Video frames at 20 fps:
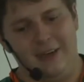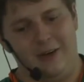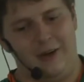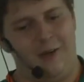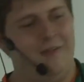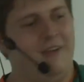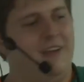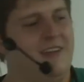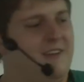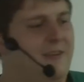
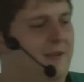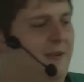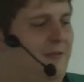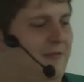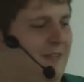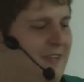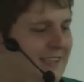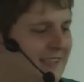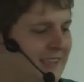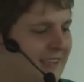kommen wir jetzt zu
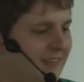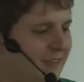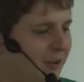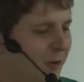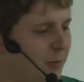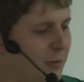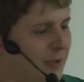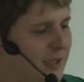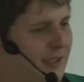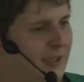dem Wichtigen,
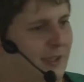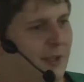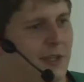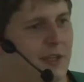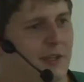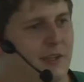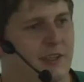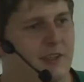warum ich hier